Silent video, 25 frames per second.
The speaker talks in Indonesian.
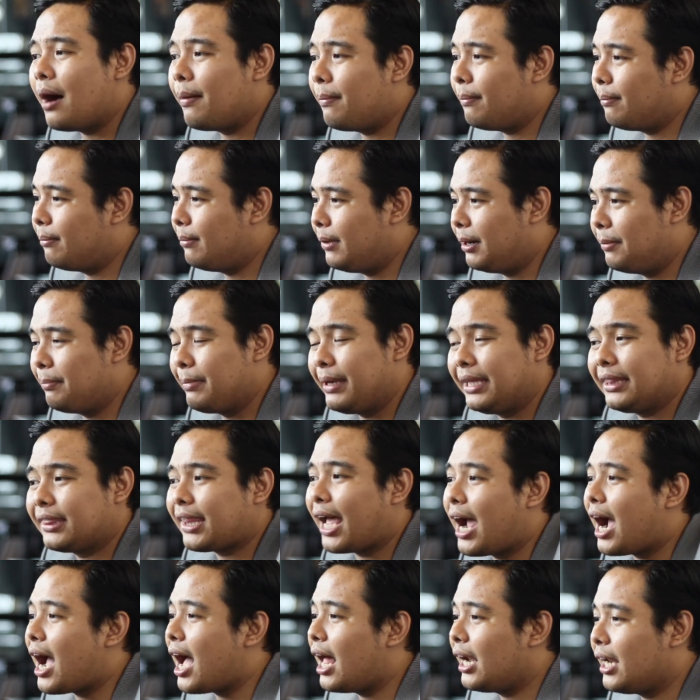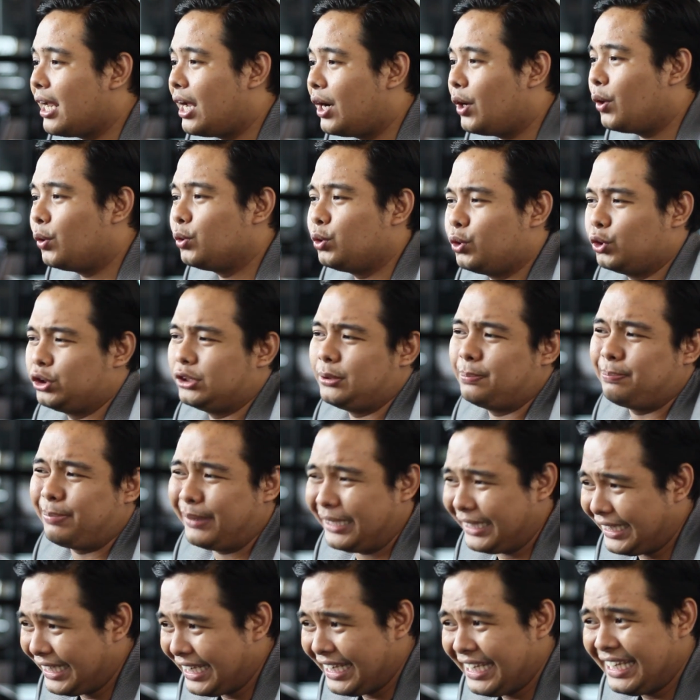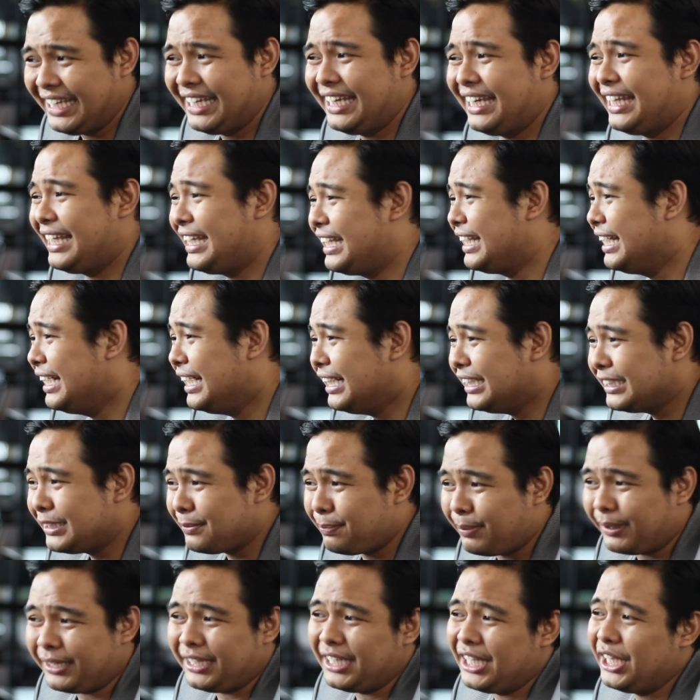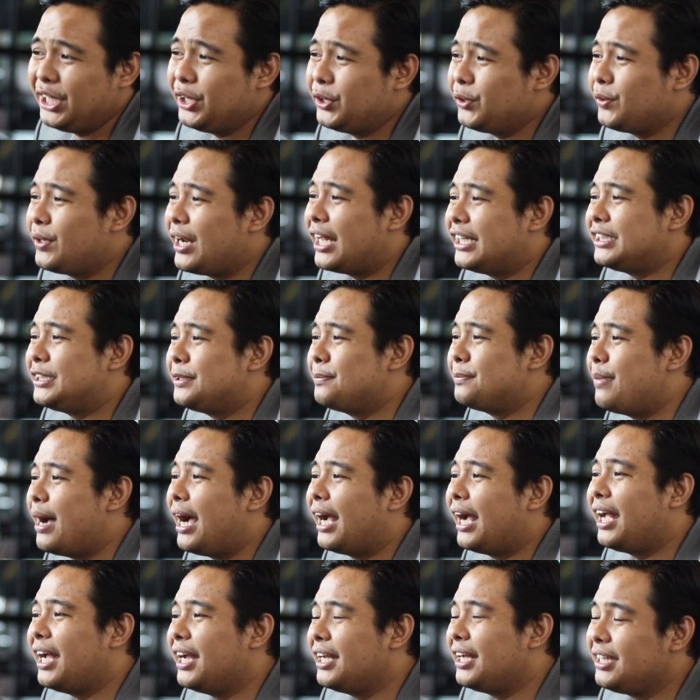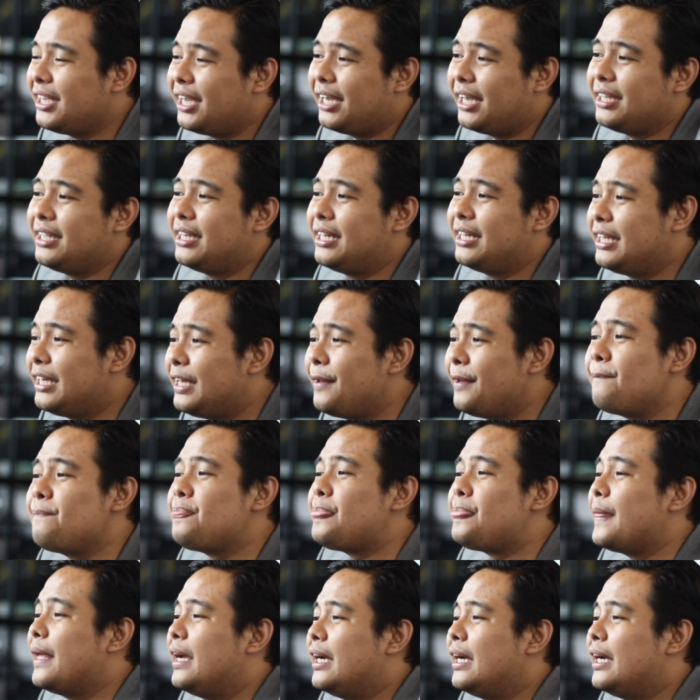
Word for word: nggak meminta kalian untuk seperti ini, seperti itu dan sebagainya. Jadi